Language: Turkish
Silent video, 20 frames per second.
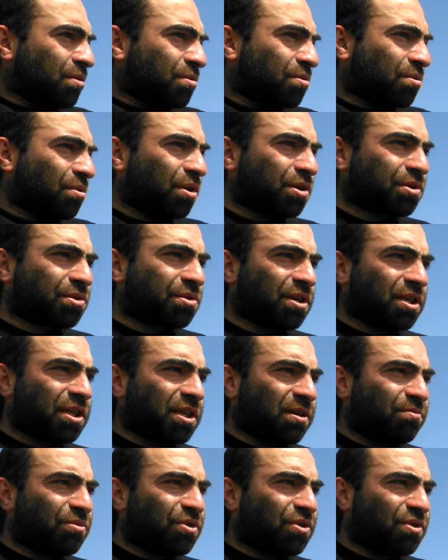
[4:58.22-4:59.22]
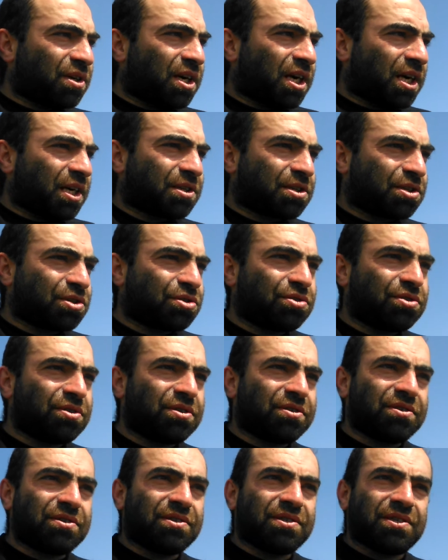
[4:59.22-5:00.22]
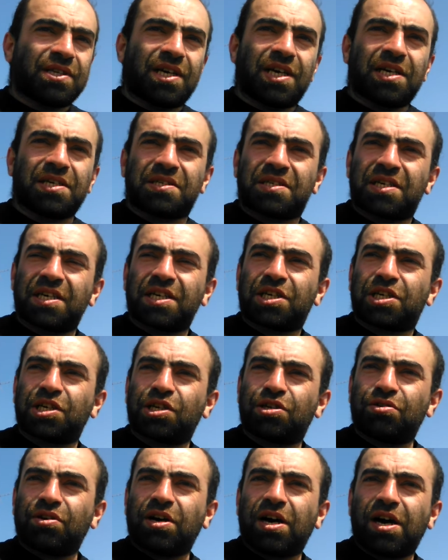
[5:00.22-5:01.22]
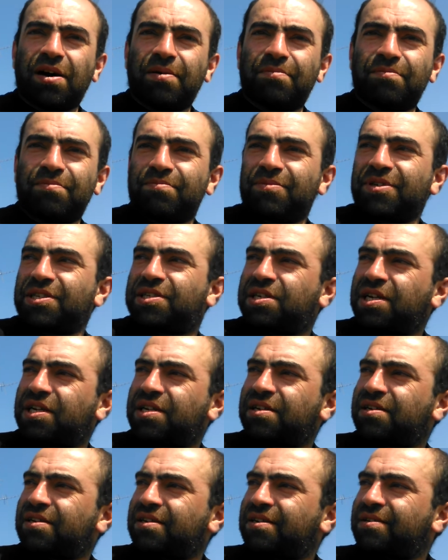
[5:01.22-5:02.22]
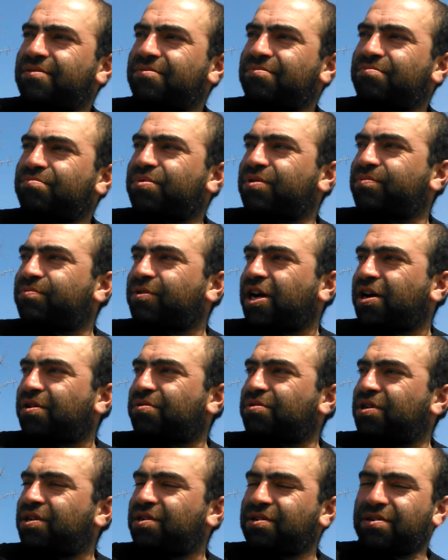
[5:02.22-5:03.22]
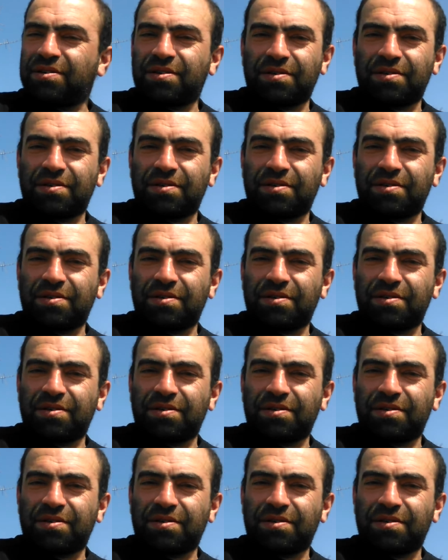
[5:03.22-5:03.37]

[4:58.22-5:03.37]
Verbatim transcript: Doktorla bu atışıyor neyse giriyor abim içeri bir bakıyor